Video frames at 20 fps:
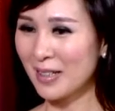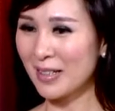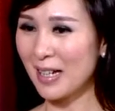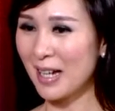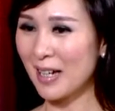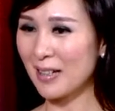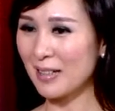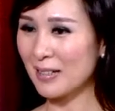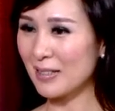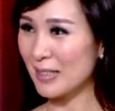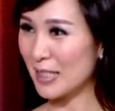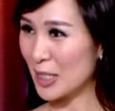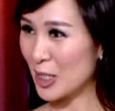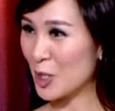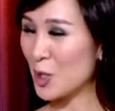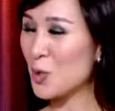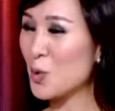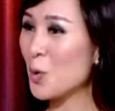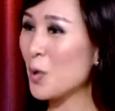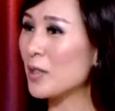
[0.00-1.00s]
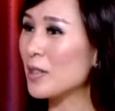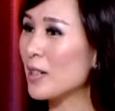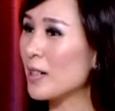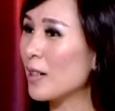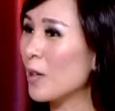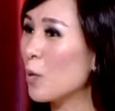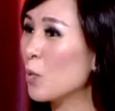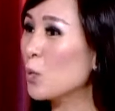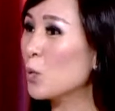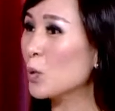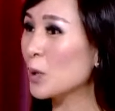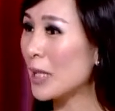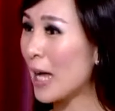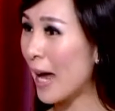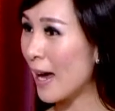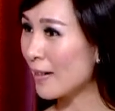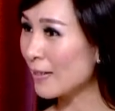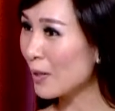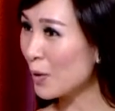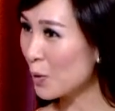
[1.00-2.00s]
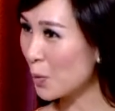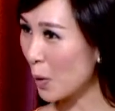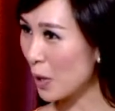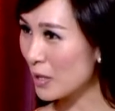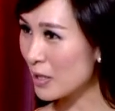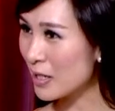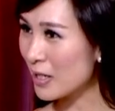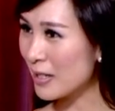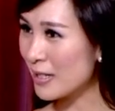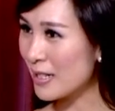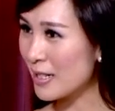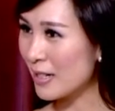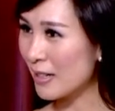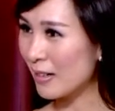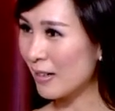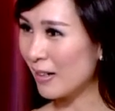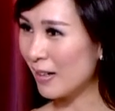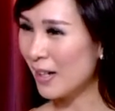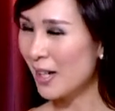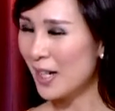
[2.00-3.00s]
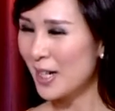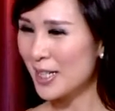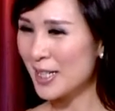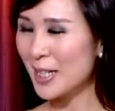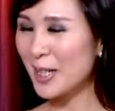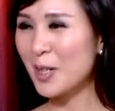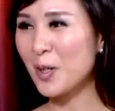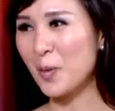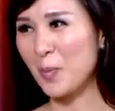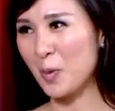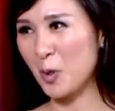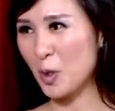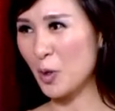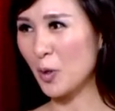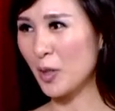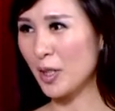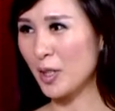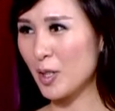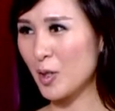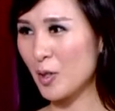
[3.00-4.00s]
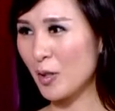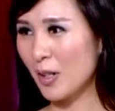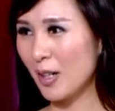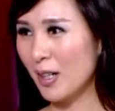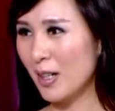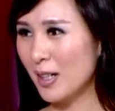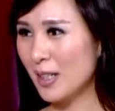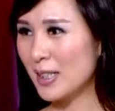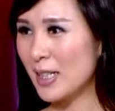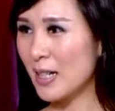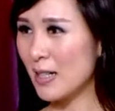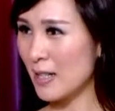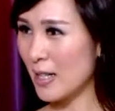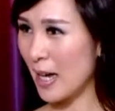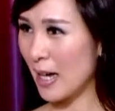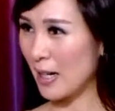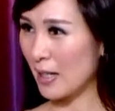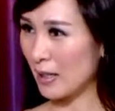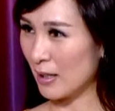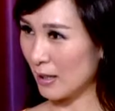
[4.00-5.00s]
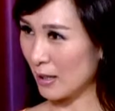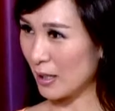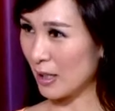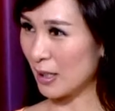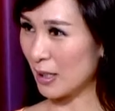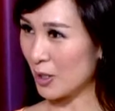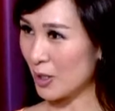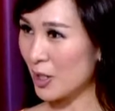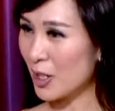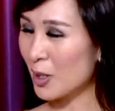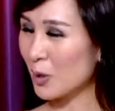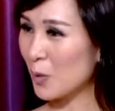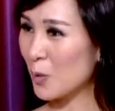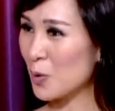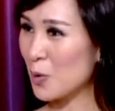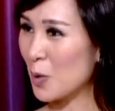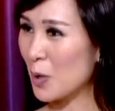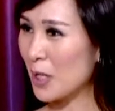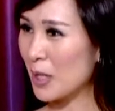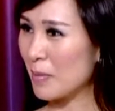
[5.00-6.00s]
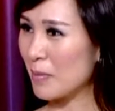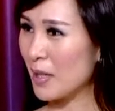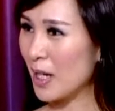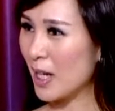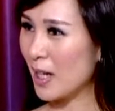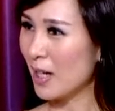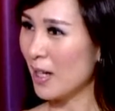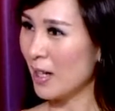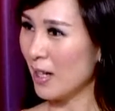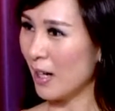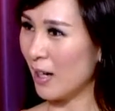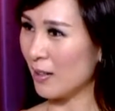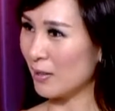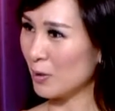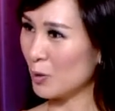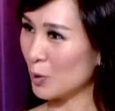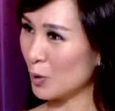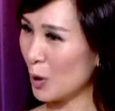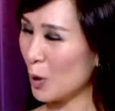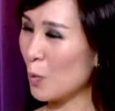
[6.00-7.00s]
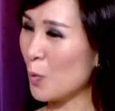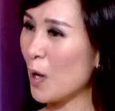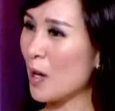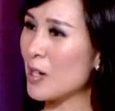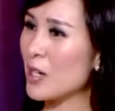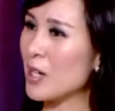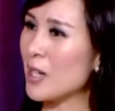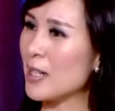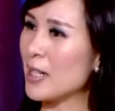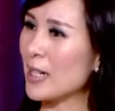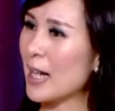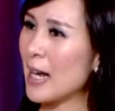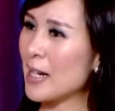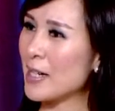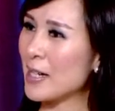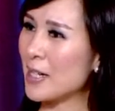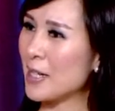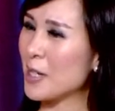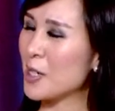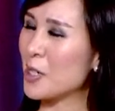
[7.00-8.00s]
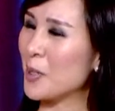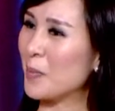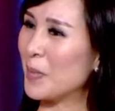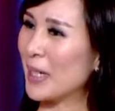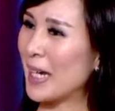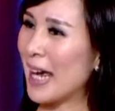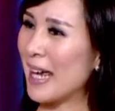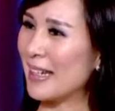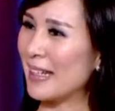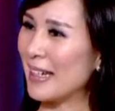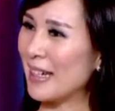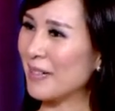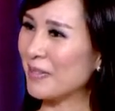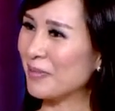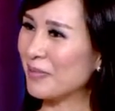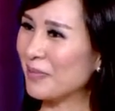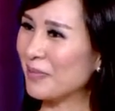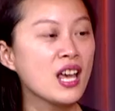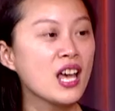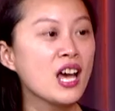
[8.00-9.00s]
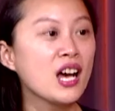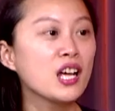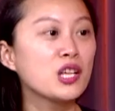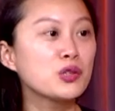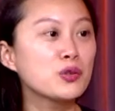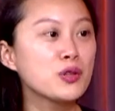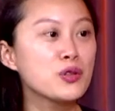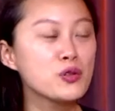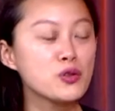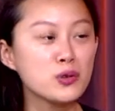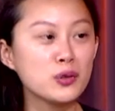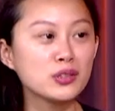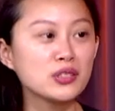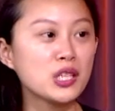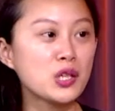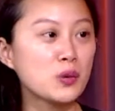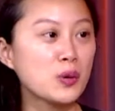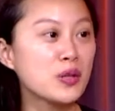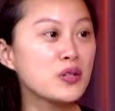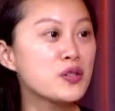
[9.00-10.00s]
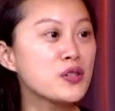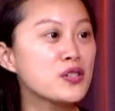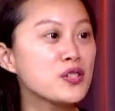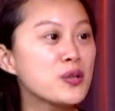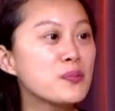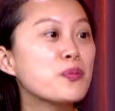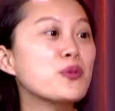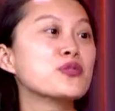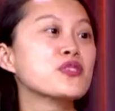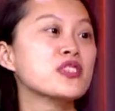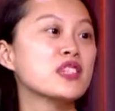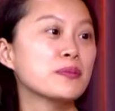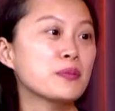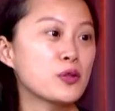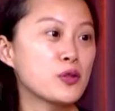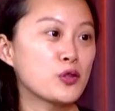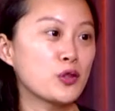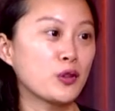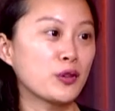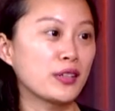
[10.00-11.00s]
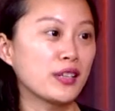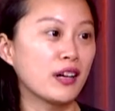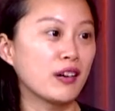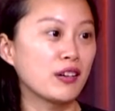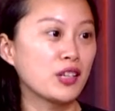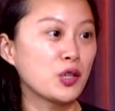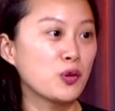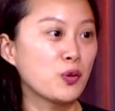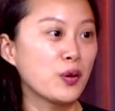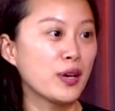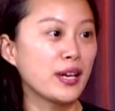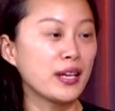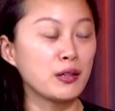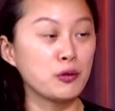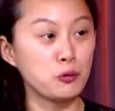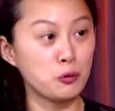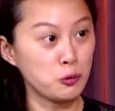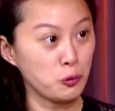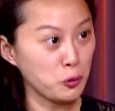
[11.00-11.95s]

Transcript: 那你是做这个舞台灯光设计的，是。先跟我们说一说，像在你的这个工作里面啊，灯光设计它是一个什么概念？很多人说灯光设计不是那么重要，因为。